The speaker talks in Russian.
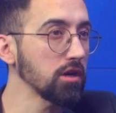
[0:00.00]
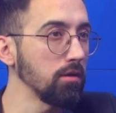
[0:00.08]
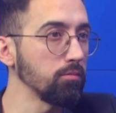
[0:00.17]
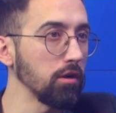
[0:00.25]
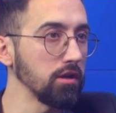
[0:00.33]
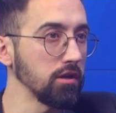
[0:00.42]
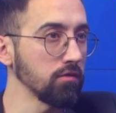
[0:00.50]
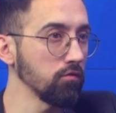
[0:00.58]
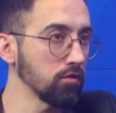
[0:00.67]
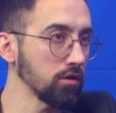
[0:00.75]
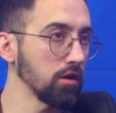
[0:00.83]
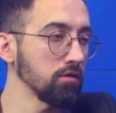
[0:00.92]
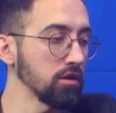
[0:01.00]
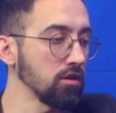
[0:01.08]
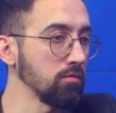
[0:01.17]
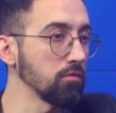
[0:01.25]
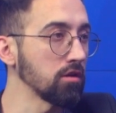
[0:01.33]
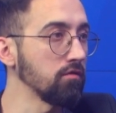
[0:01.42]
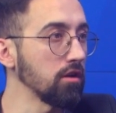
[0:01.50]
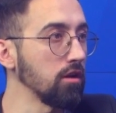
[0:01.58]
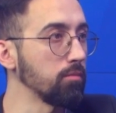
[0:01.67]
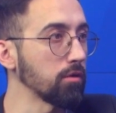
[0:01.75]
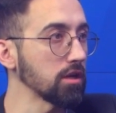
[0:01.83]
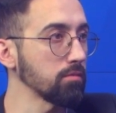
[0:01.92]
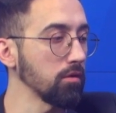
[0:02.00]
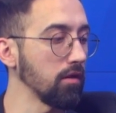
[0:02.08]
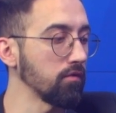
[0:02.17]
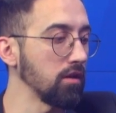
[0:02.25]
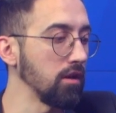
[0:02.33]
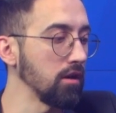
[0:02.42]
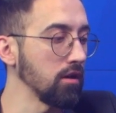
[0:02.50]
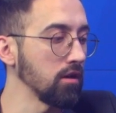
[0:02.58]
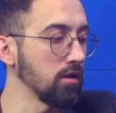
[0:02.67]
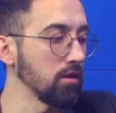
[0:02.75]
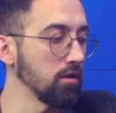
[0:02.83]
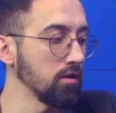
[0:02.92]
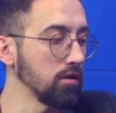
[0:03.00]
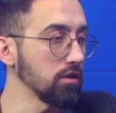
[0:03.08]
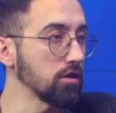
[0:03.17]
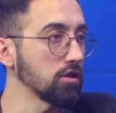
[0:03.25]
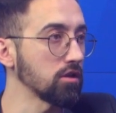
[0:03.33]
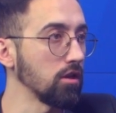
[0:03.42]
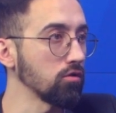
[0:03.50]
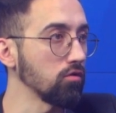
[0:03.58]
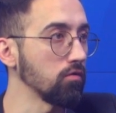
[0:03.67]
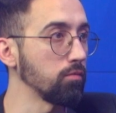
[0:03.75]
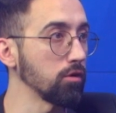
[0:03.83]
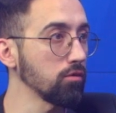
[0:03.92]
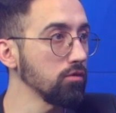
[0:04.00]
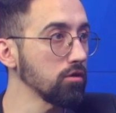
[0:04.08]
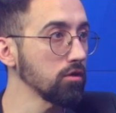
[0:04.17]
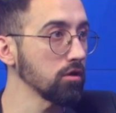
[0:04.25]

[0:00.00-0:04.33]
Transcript: компания, вот как если мы говорили про сплав для резки станков, приходит и